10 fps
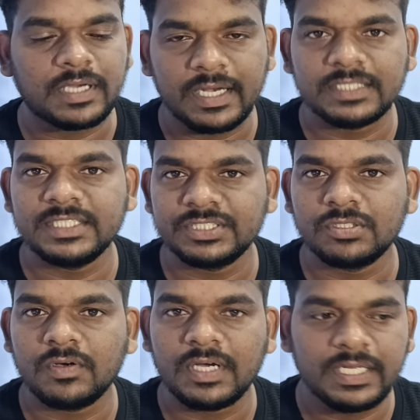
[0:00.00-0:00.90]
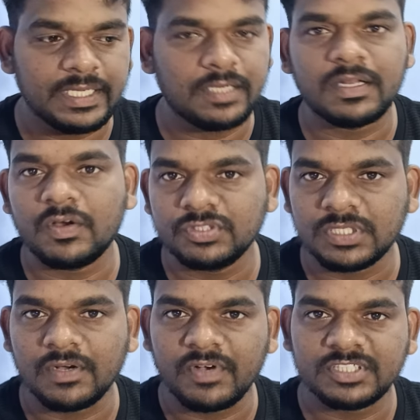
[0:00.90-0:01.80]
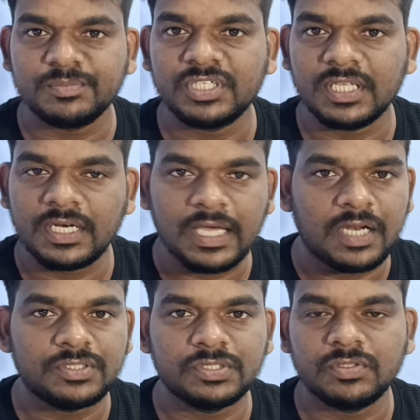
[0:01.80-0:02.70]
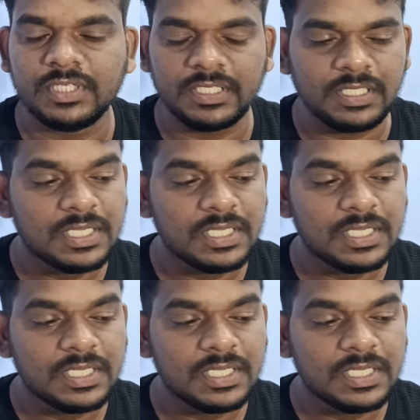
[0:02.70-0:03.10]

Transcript: కరెక్ట్ చేసుకోవాలి ఏమైనా అవసరం అవకాశం ఉంటుందన్న ఆలోచనతోటి